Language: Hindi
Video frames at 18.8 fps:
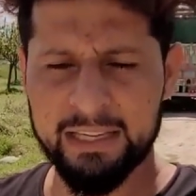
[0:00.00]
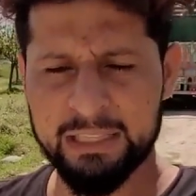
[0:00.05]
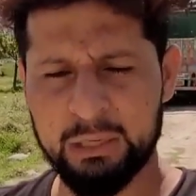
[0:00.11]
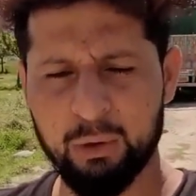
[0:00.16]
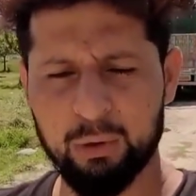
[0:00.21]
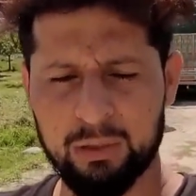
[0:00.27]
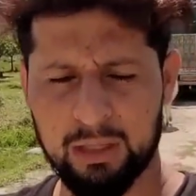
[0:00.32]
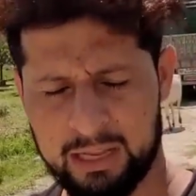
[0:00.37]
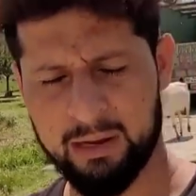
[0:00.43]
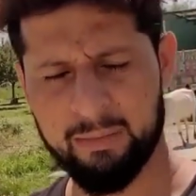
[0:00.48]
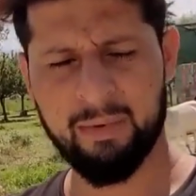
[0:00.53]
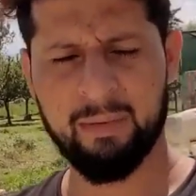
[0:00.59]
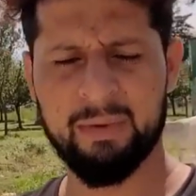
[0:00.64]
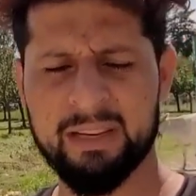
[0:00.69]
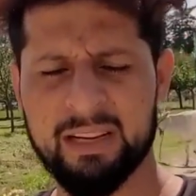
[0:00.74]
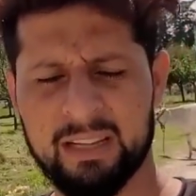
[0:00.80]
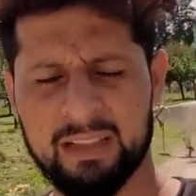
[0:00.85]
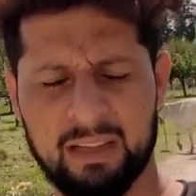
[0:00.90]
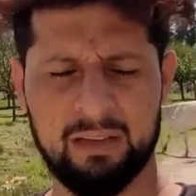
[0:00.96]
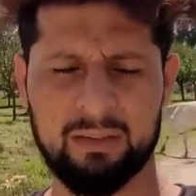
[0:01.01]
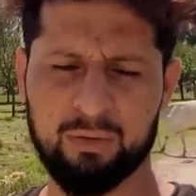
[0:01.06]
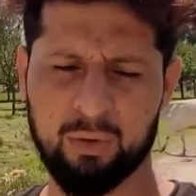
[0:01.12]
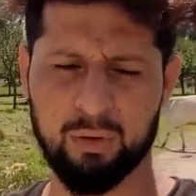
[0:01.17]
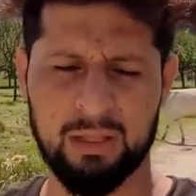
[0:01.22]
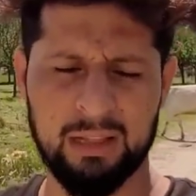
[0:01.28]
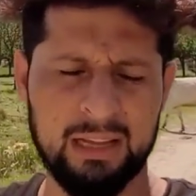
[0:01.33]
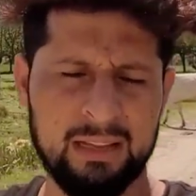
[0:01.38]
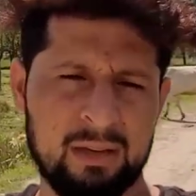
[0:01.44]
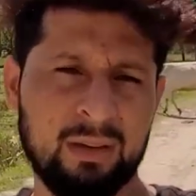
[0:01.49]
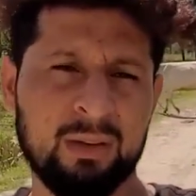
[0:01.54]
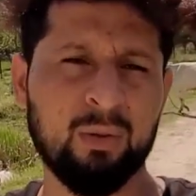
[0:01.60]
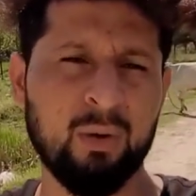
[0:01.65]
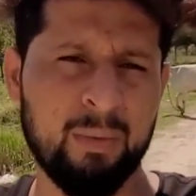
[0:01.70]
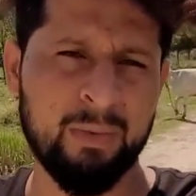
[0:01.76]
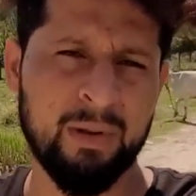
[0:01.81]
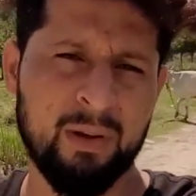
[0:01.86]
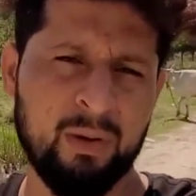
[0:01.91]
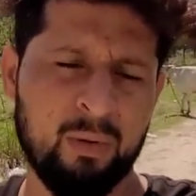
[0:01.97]
साउथ लाइन में भी जाते हैं साउथ लाइन से तो
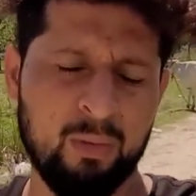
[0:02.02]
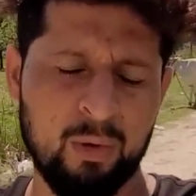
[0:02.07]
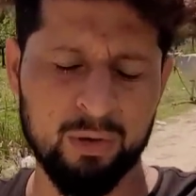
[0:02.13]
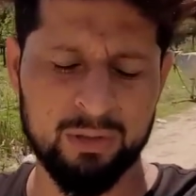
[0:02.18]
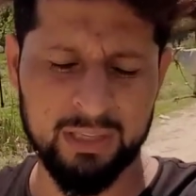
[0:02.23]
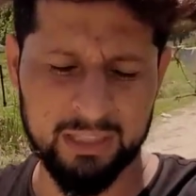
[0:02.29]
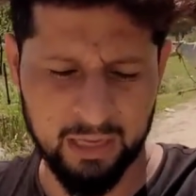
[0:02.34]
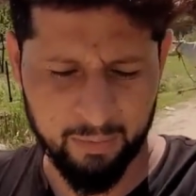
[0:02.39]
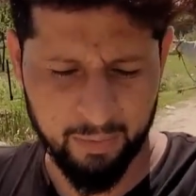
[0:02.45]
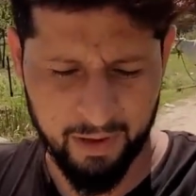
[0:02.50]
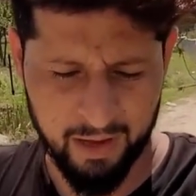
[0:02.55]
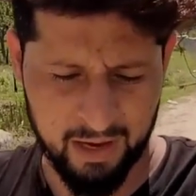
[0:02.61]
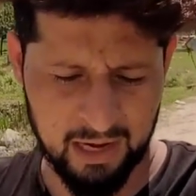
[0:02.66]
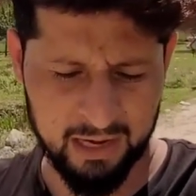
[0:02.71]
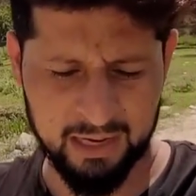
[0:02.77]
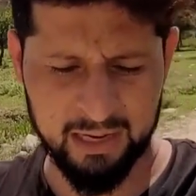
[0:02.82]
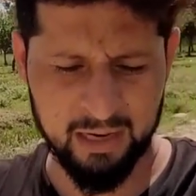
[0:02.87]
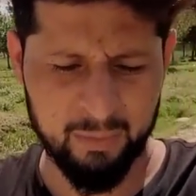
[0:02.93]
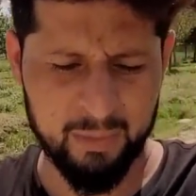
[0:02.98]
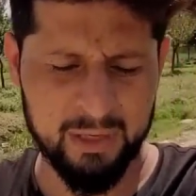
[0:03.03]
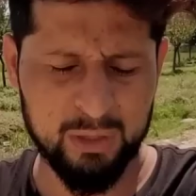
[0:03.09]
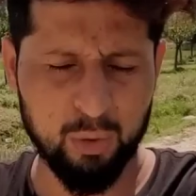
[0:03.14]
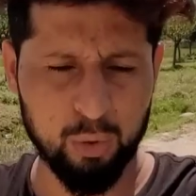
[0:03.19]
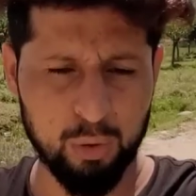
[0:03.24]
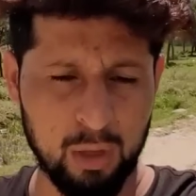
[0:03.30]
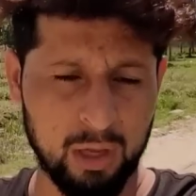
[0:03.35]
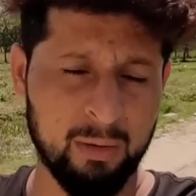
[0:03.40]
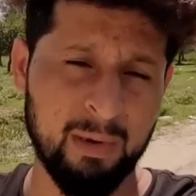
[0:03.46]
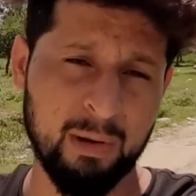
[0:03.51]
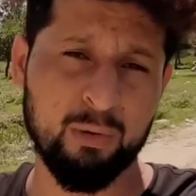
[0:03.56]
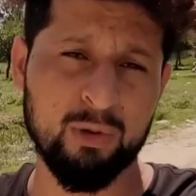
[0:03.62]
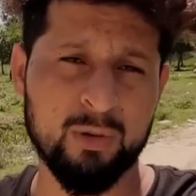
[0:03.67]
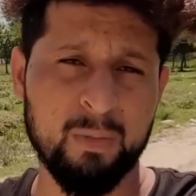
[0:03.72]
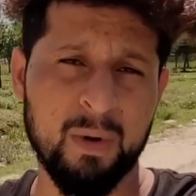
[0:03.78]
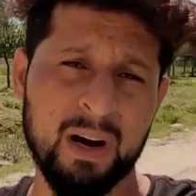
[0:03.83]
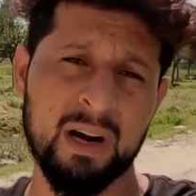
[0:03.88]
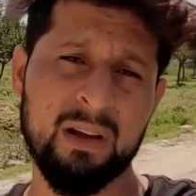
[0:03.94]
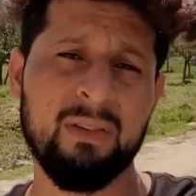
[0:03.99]
अपने को बहुत ज़्यादा प्यार है लेकिन अभी साउथ लाइन में कुछ
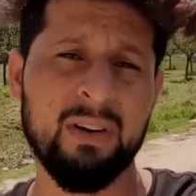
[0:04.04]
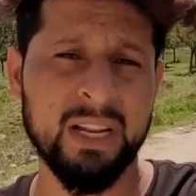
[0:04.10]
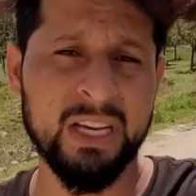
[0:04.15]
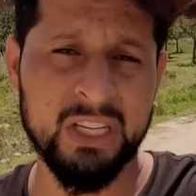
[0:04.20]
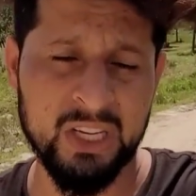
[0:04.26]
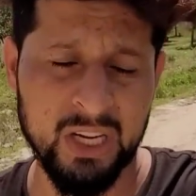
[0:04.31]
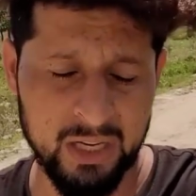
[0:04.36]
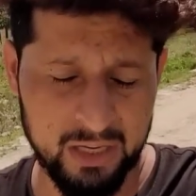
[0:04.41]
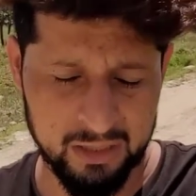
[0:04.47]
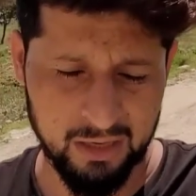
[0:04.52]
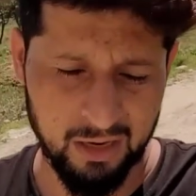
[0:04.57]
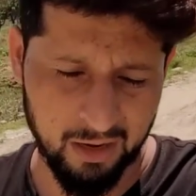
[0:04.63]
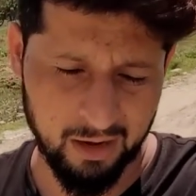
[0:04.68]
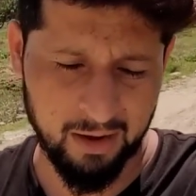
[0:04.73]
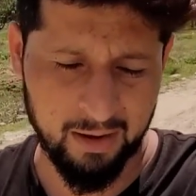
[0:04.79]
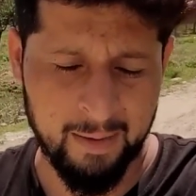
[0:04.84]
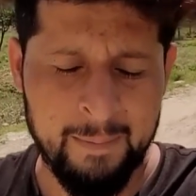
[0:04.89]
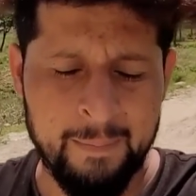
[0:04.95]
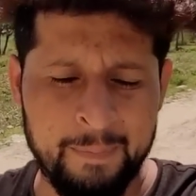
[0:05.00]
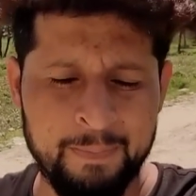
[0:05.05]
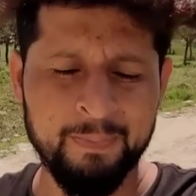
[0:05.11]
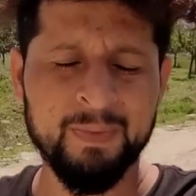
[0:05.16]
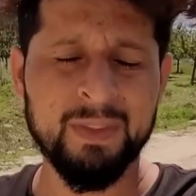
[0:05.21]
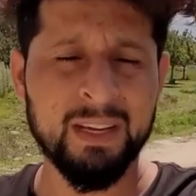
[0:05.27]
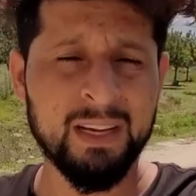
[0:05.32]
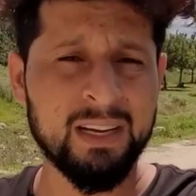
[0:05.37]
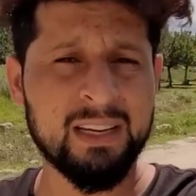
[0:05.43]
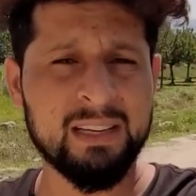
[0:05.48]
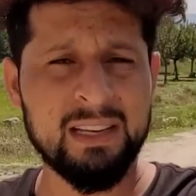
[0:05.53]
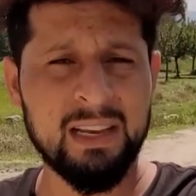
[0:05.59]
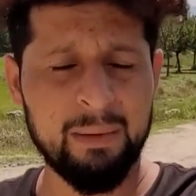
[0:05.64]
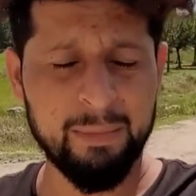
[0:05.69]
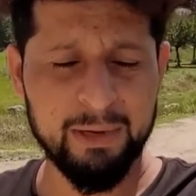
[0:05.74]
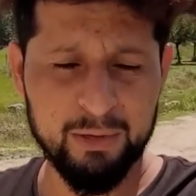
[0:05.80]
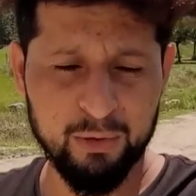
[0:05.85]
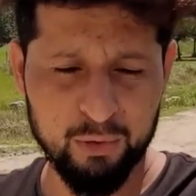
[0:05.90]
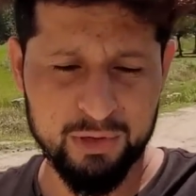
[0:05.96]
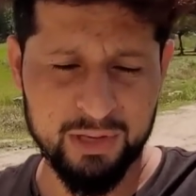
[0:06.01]
बाड़े वाड़े अच्छे नहीं चल रहे इसलिए
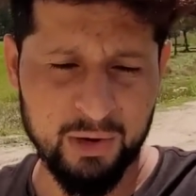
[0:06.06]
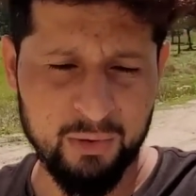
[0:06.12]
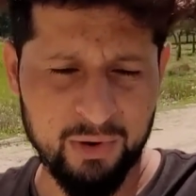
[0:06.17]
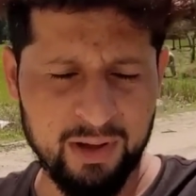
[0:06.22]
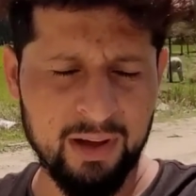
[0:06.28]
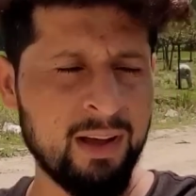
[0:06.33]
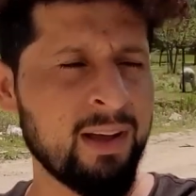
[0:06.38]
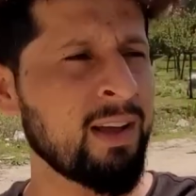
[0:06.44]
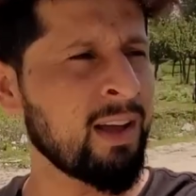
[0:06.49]
मैं सोच रहा हूँ ना